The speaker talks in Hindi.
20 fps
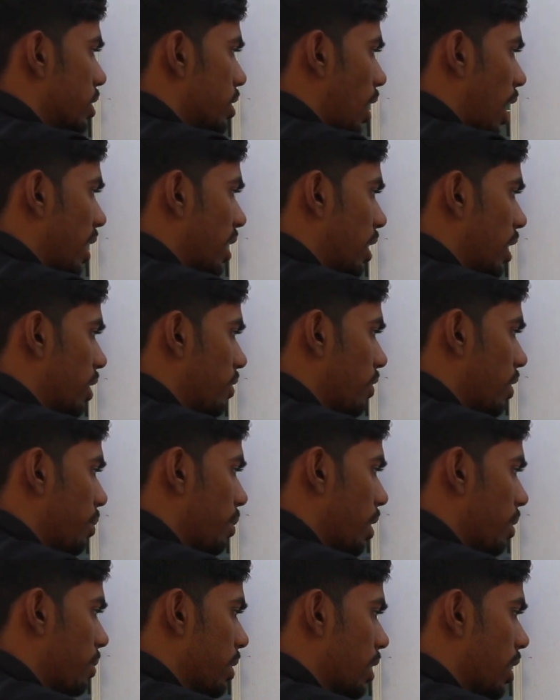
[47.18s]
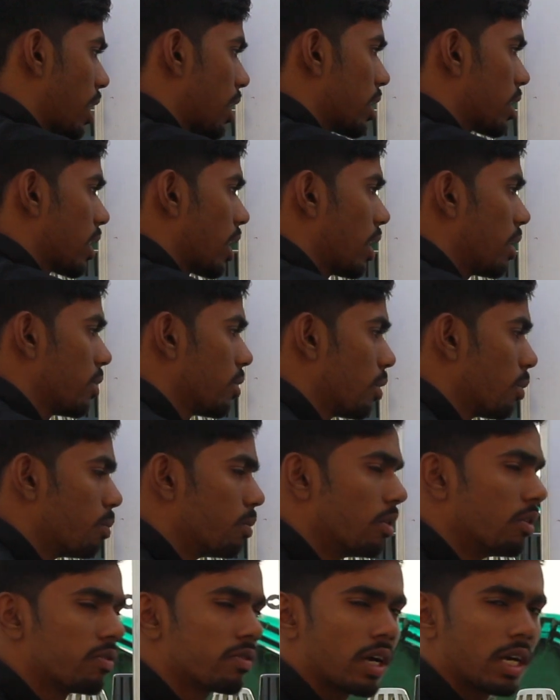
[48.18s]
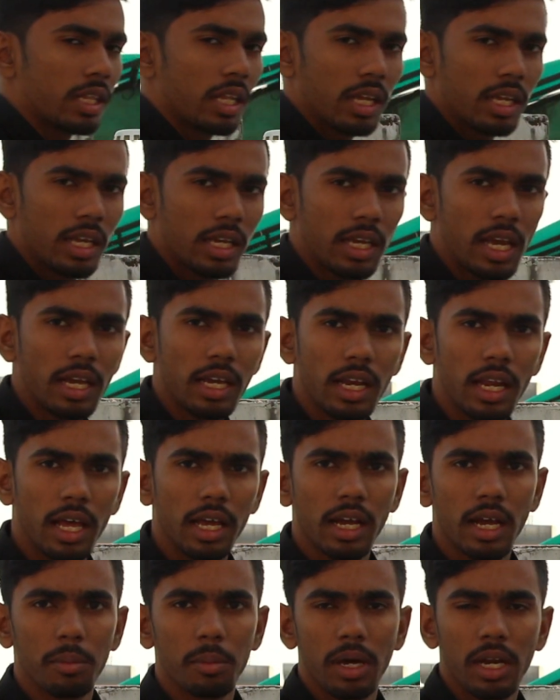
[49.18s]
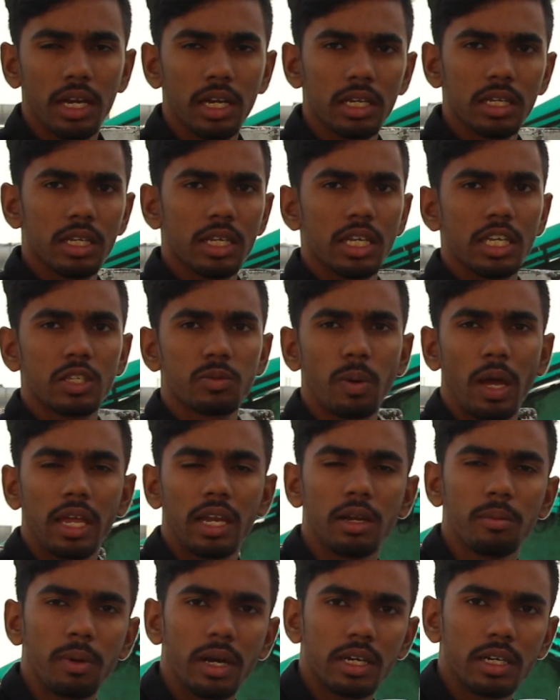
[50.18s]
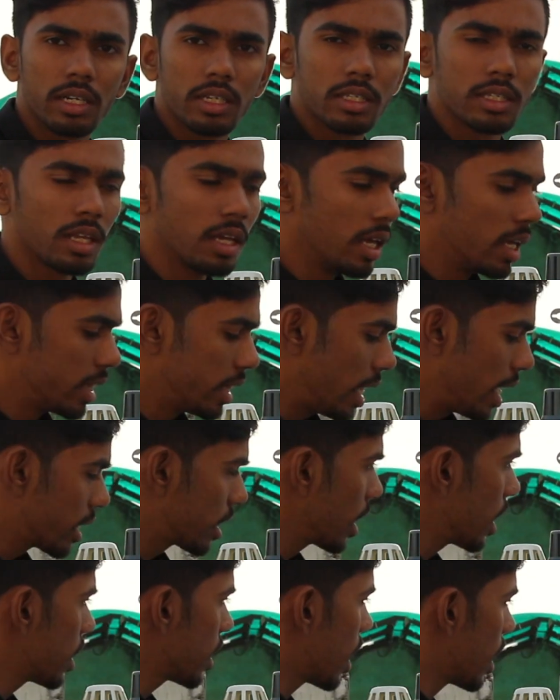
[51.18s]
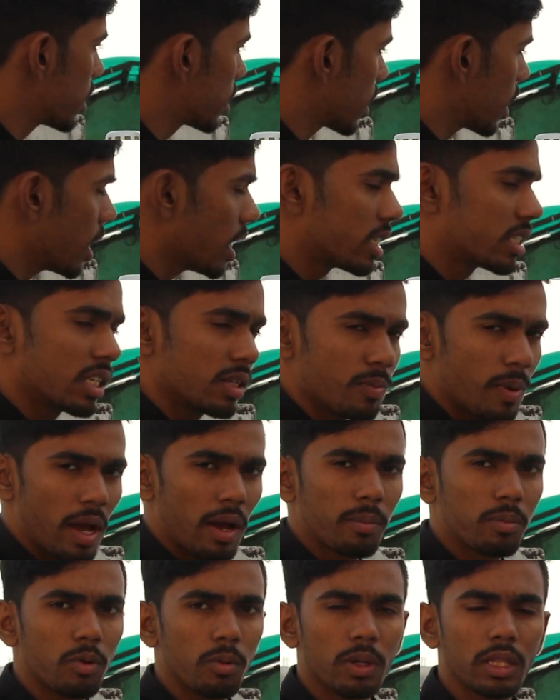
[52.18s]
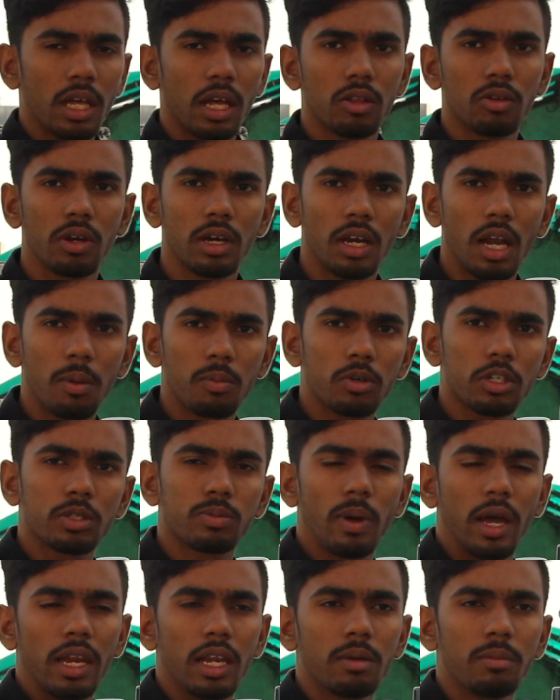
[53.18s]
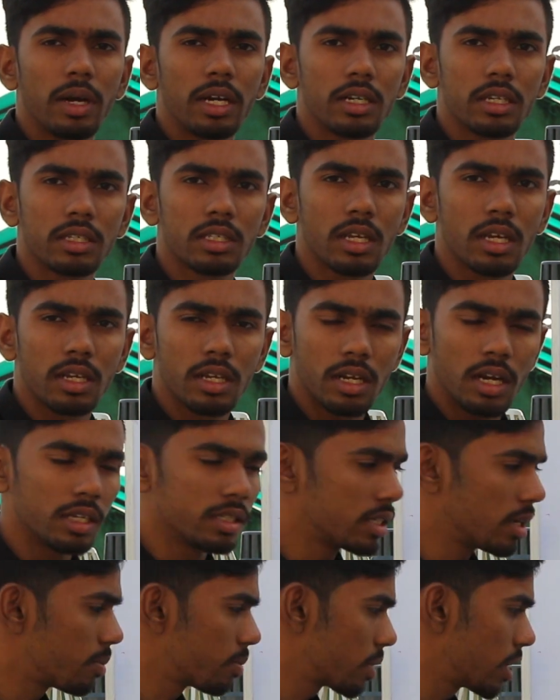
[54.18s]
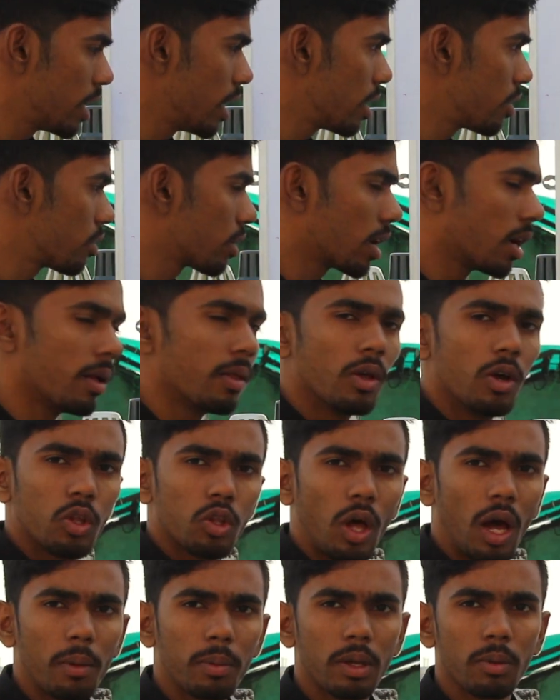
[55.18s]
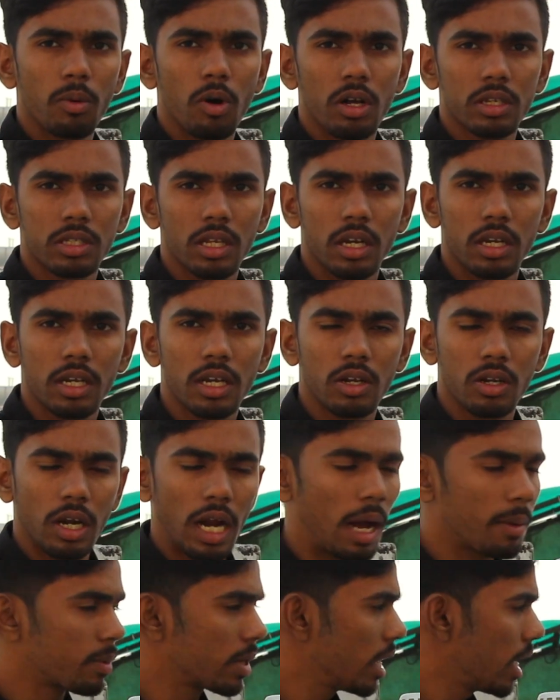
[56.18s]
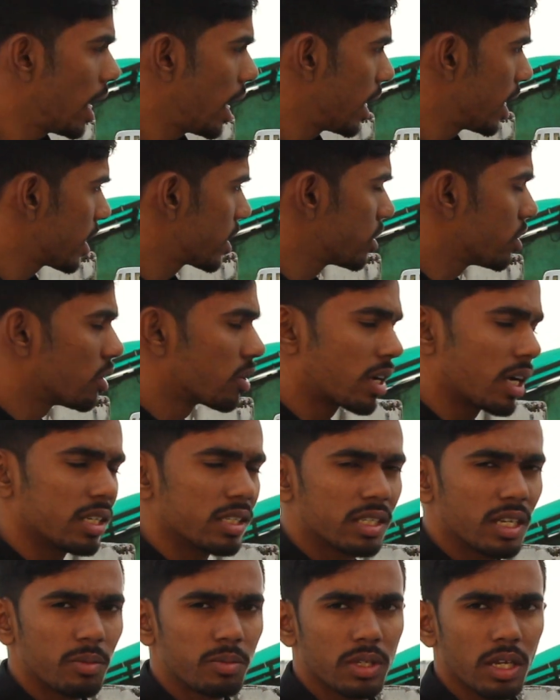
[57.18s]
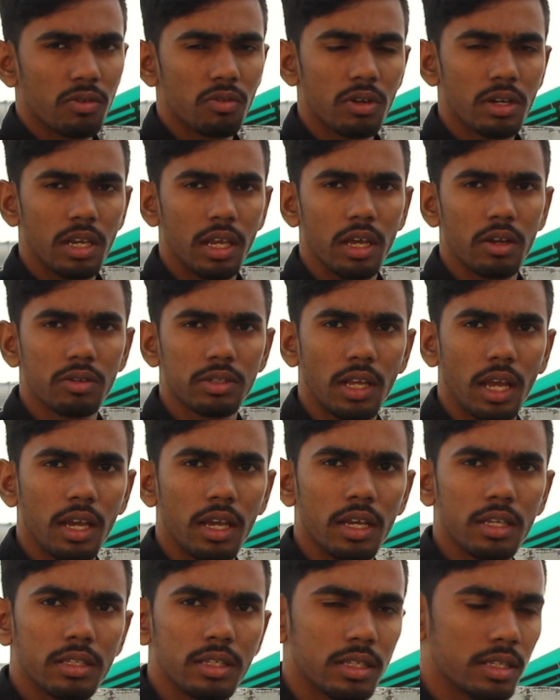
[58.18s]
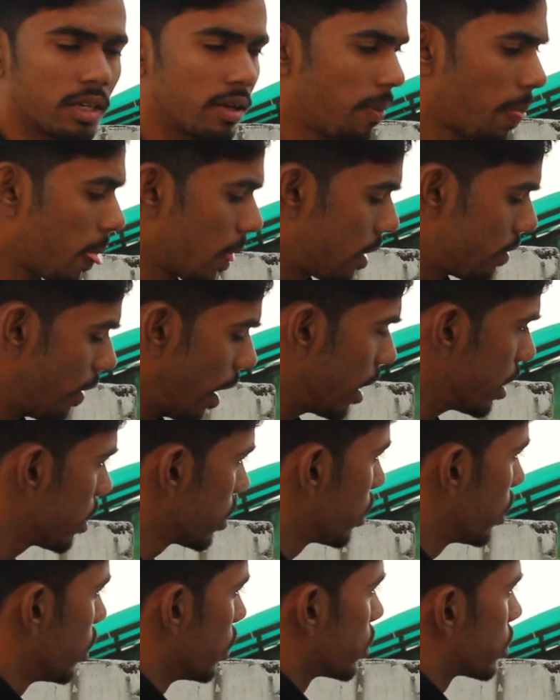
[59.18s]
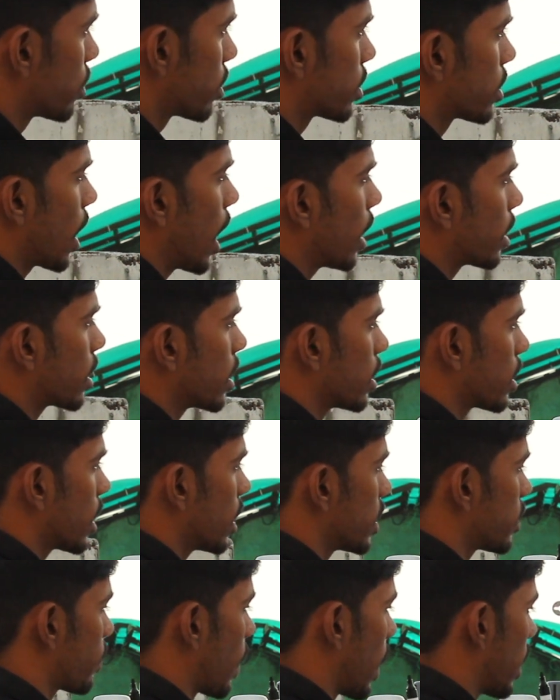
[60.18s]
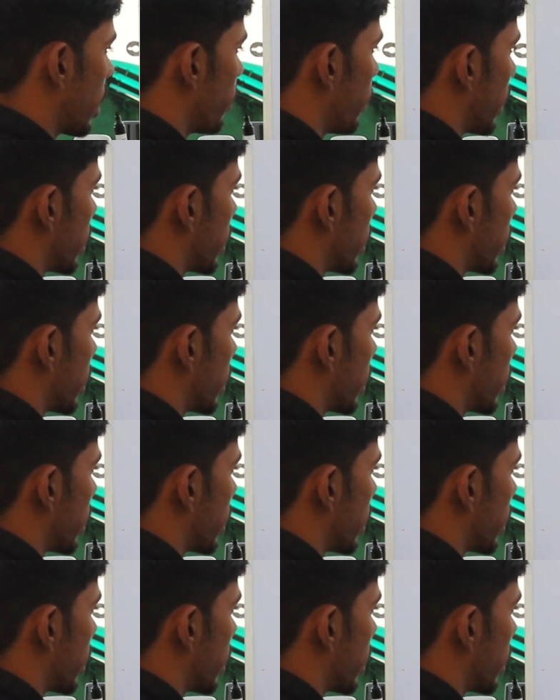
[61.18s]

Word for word: साइक्लिक वे में हमें क्या करना है मूव करना है ये क्या कहलाएगा हमारा स्पायरल मैट्रिक्स देखते हैं ध्यान से एक चीज़ मैं आपको बता दूंगा अगर आपको स्पायरल मैट्रिक्स कंसेप्ट क्लियर हो गया तो आपके बहुत सारे आपके एरे के जो कंसेप्ट हैं वो क्लियर हो जाएंगे अच्छे से फाइन सो स्टार्ट करते हैं स्पायरल